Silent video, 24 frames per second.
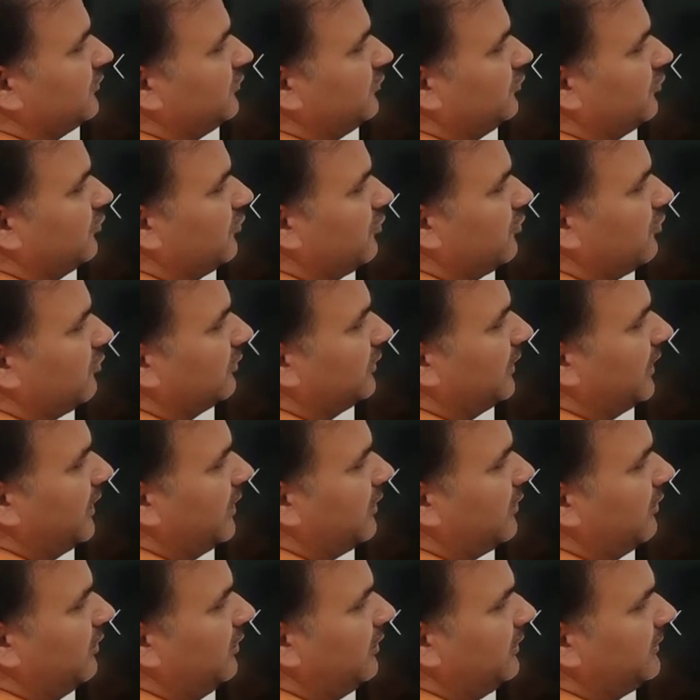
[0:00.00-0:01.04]
दो होगा
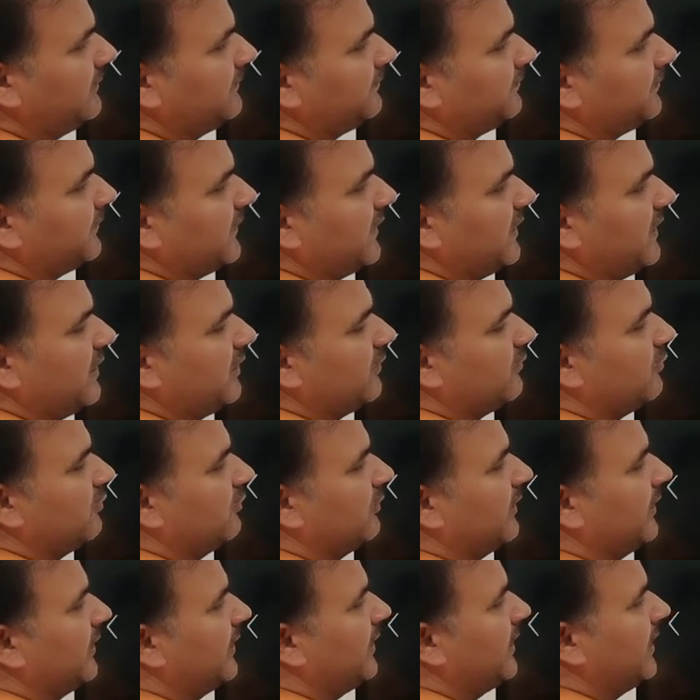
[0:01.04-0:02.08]
और एक
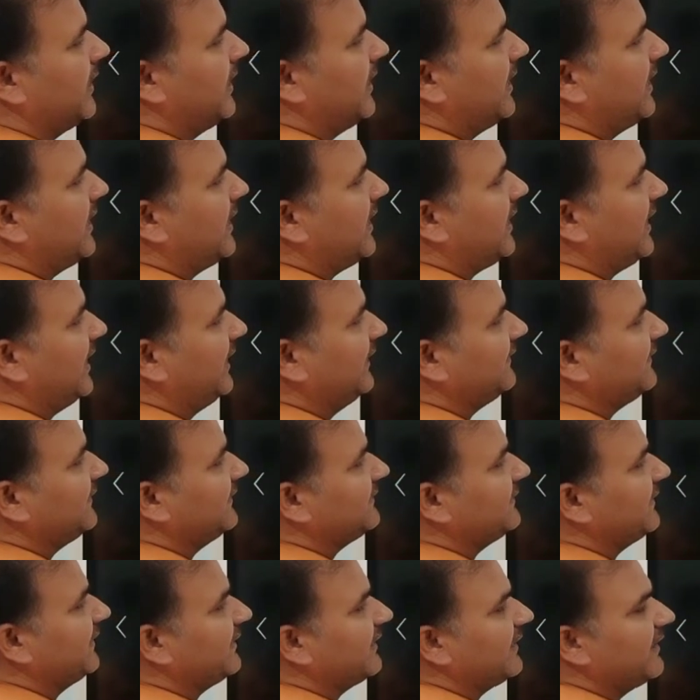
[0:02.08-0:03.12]
होगा आठ
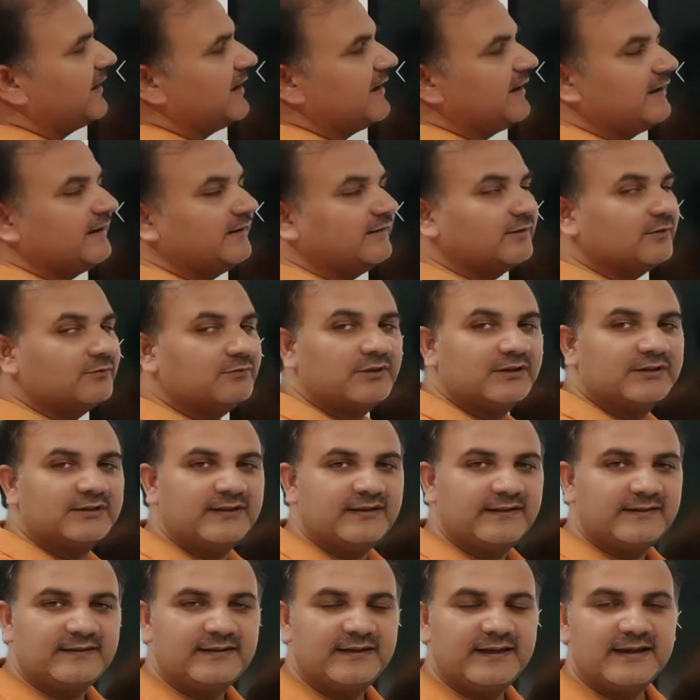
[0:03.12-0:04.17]
से चेक करने की ज़रूरत
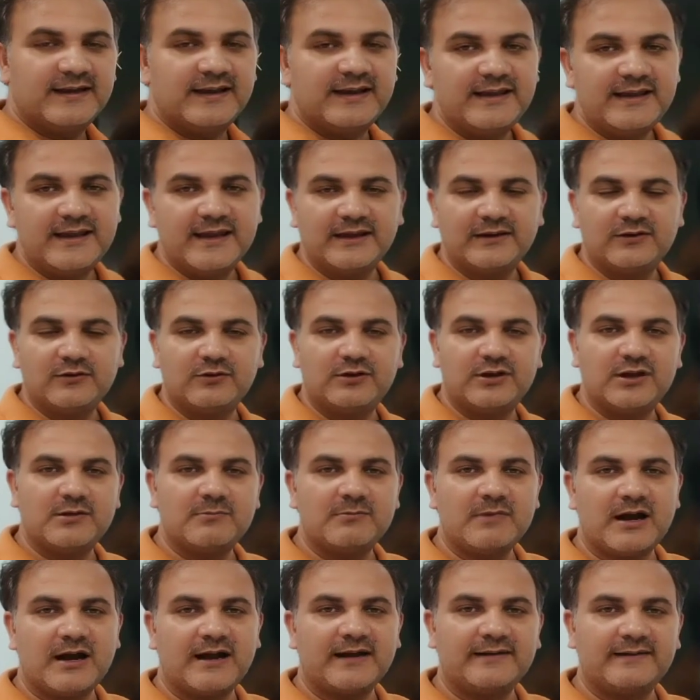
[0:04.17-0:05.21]
इसलिए नहीं है क्योंकि
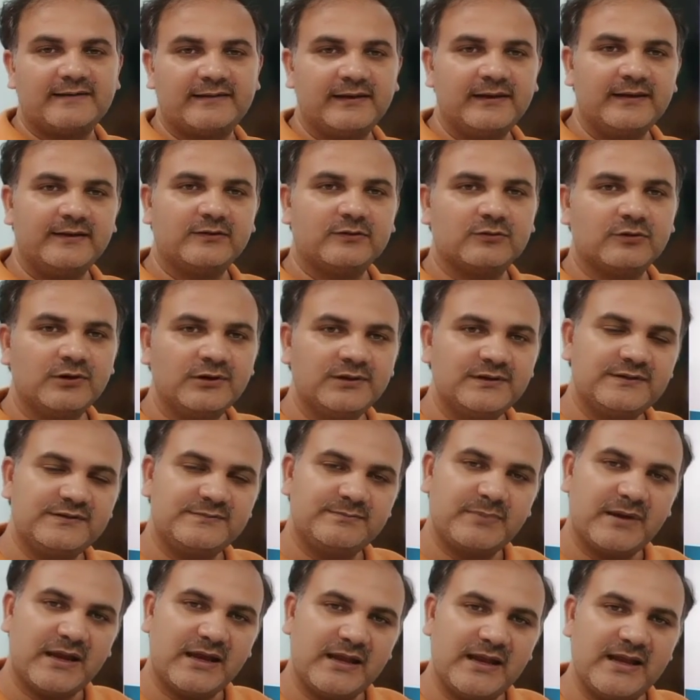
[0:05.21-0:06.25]
हम आठ से इसको
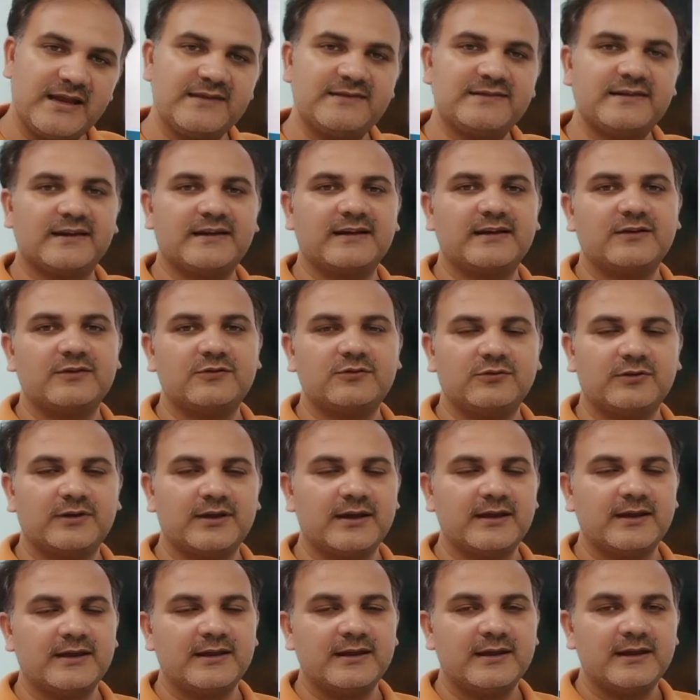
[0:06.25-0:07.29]
पहले ही चेक कर
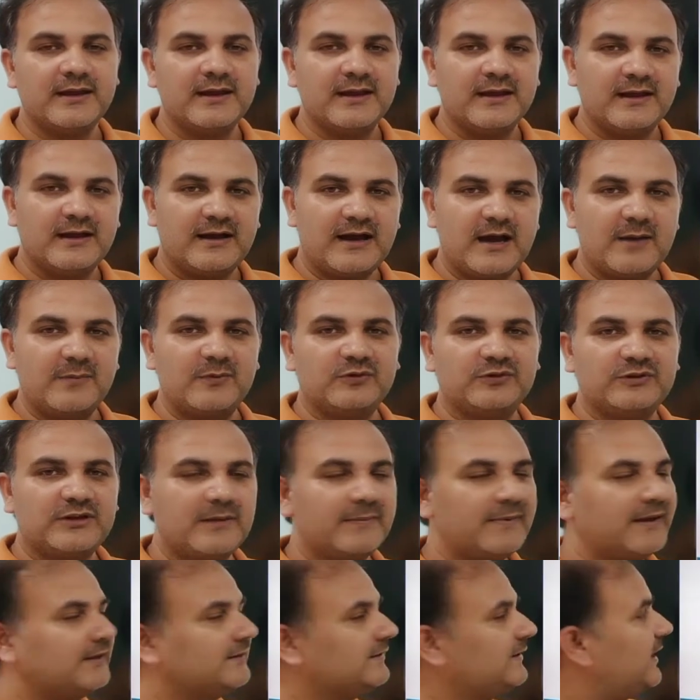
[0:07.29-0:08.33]
चुके हैं अब
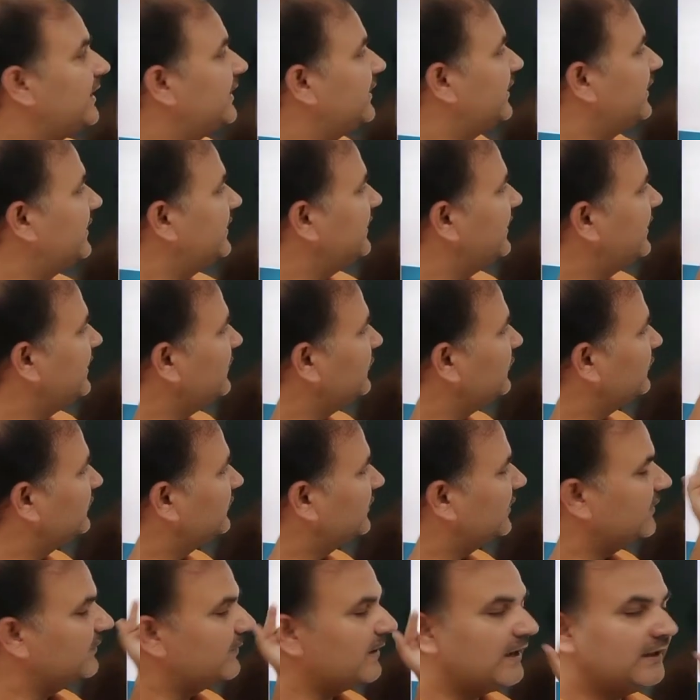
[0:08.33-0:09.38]
उसके बाद क्या करेंगे
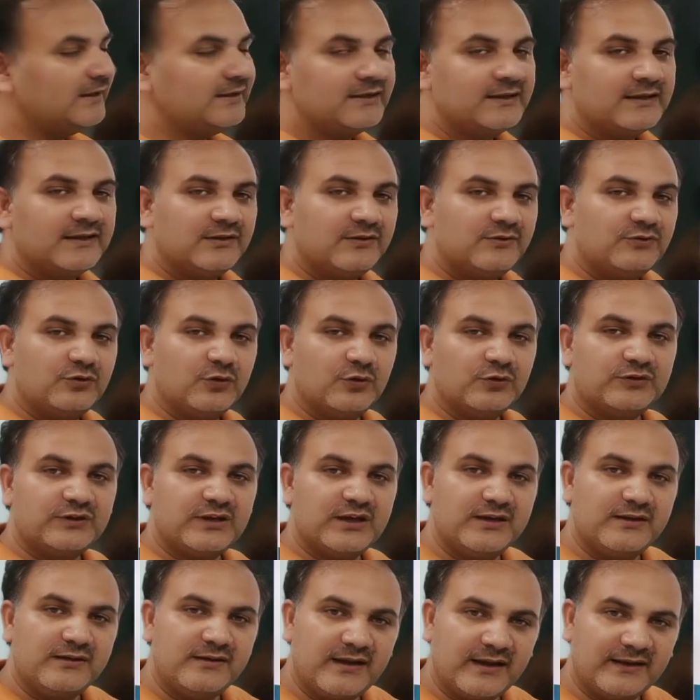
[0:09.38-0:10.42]
उसके बाद जो
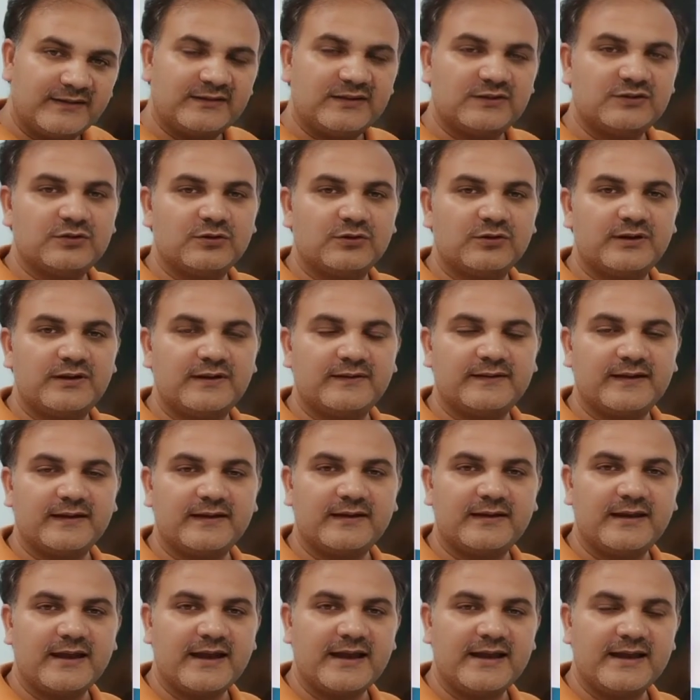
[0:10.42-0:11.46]
उसकी नेक्स्ट छोटी
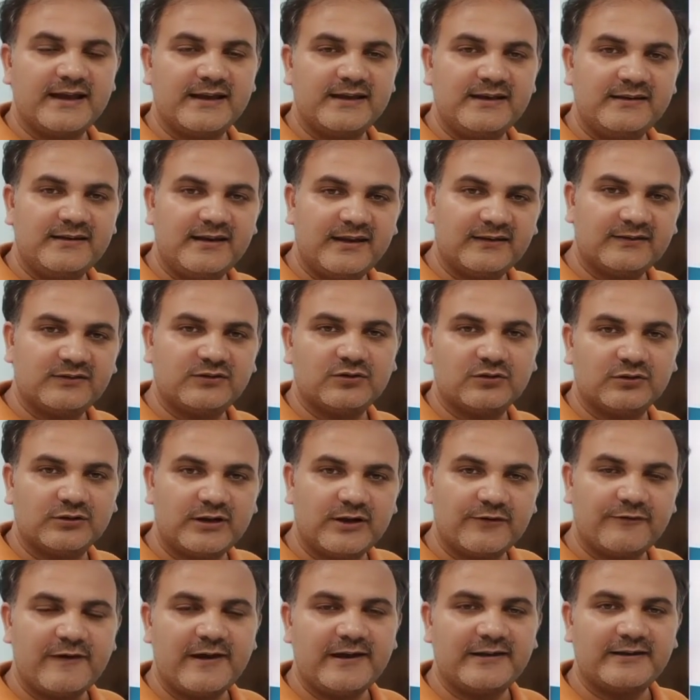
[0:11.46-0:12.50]
संख्या है यानी नेक्स्ट
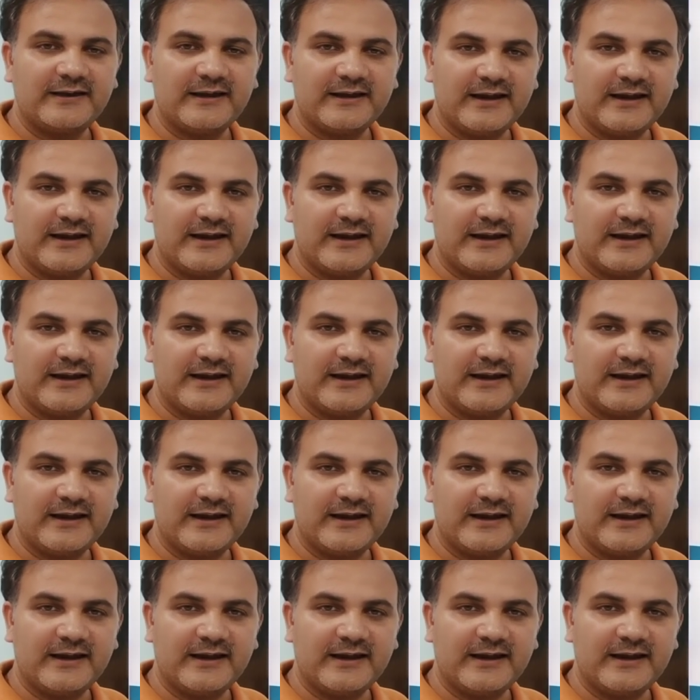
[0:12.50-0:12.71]
छोटा फैक्टर